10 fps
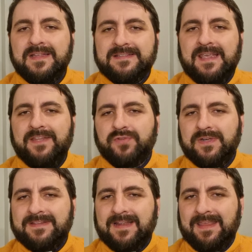Se hizo
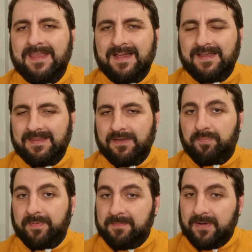la tarea y
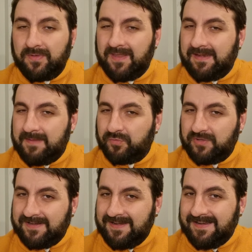lo primero que
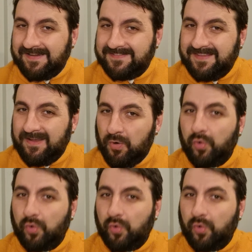queremos aclarar es que,